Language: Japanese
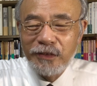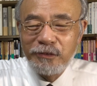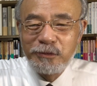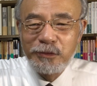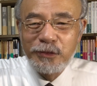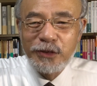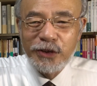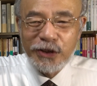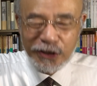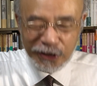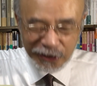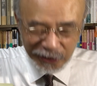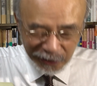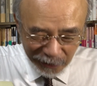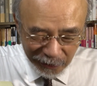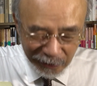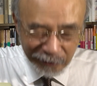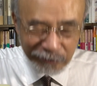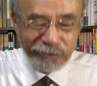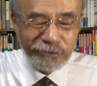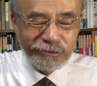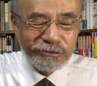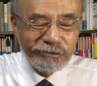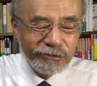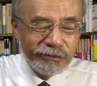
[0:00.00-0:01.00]
無視され
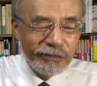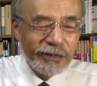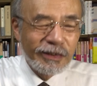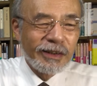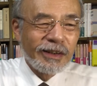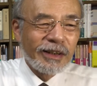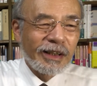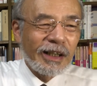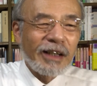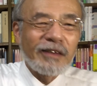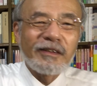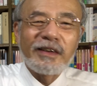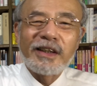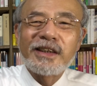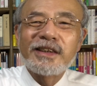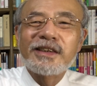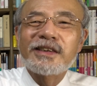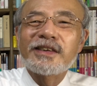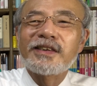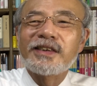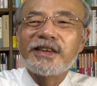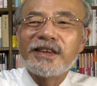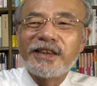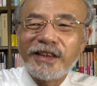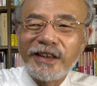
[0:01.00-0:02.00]
る、かわい
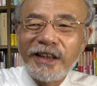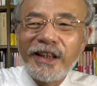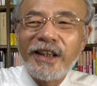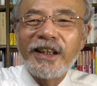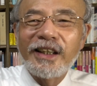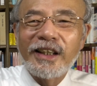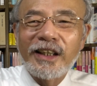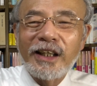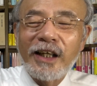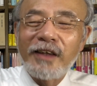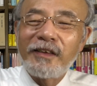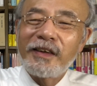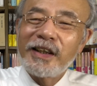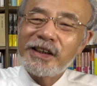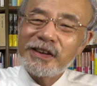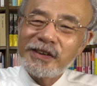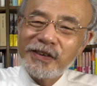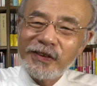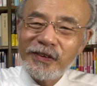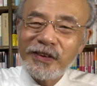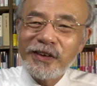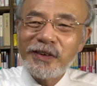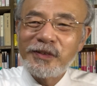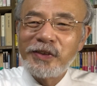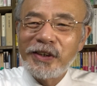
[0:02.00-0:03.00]
そうにね、かわい
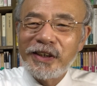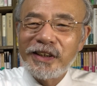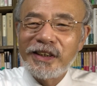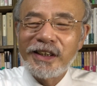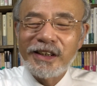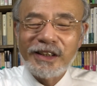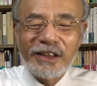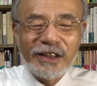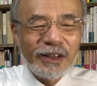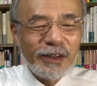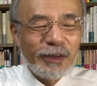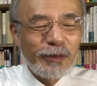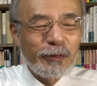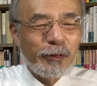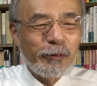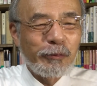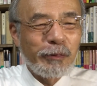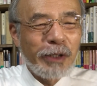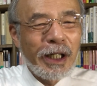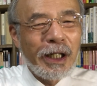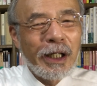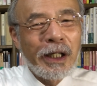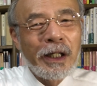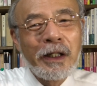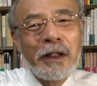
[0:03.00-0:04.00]
そうとも言えんけども、
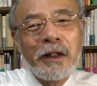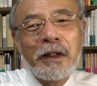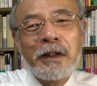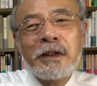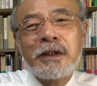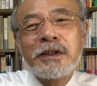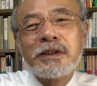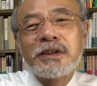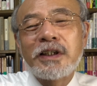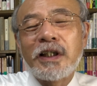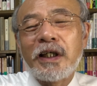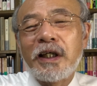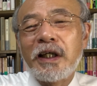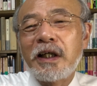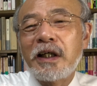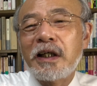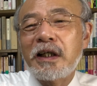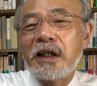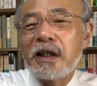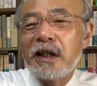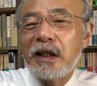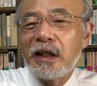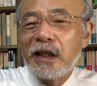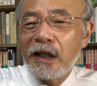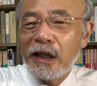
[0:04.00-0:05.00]
まあせっ
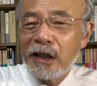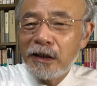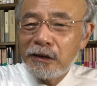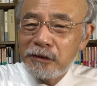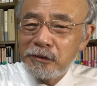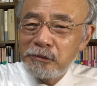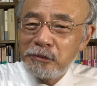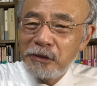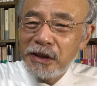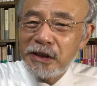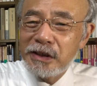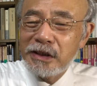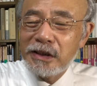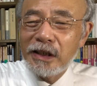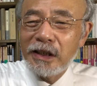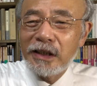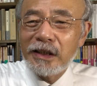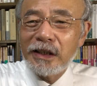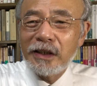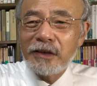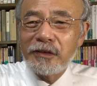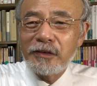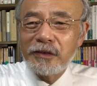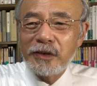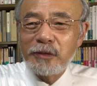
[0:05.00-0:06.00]
かく見つけ
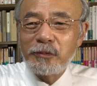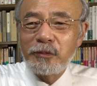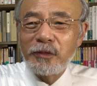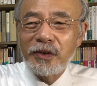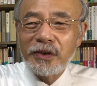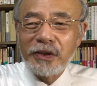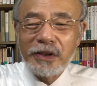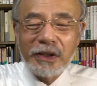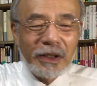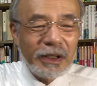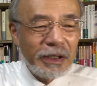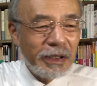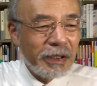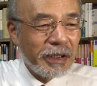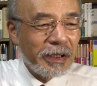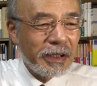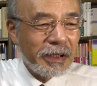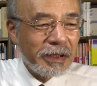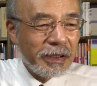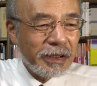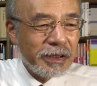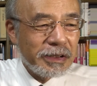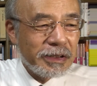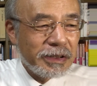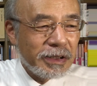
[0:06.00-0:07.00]
たのにもったいない
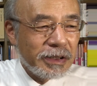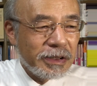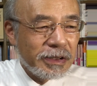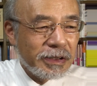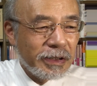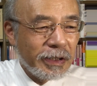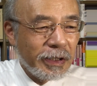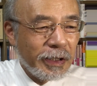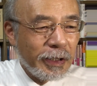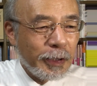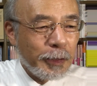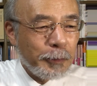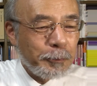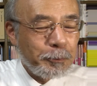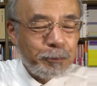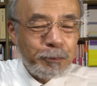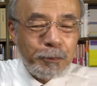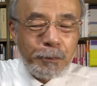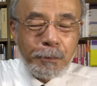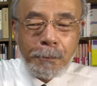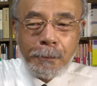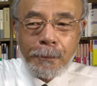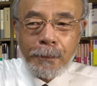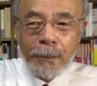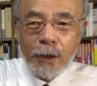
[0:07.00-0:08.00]
話ですね。
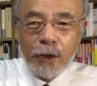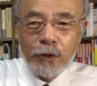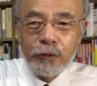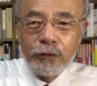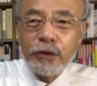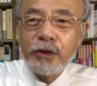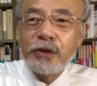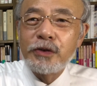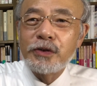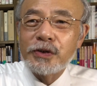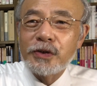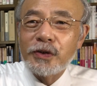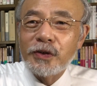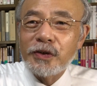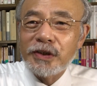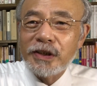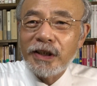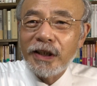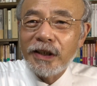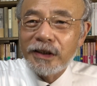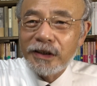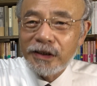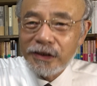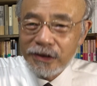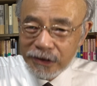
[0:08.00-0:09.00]
ウィルソン
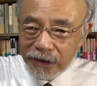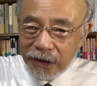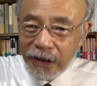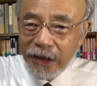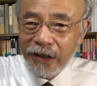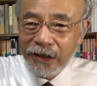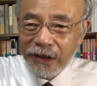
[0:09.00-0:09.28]
さんですね、